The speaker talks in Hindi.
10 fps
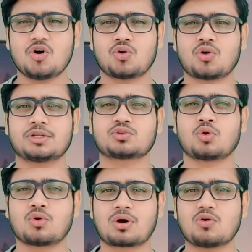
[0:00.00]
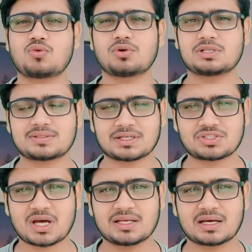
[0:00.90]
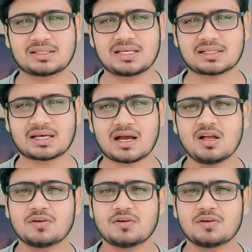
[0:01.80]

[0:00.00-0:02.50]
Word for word: उन्होंने तो लुकआउट नोटिस तक जारी कर दिया था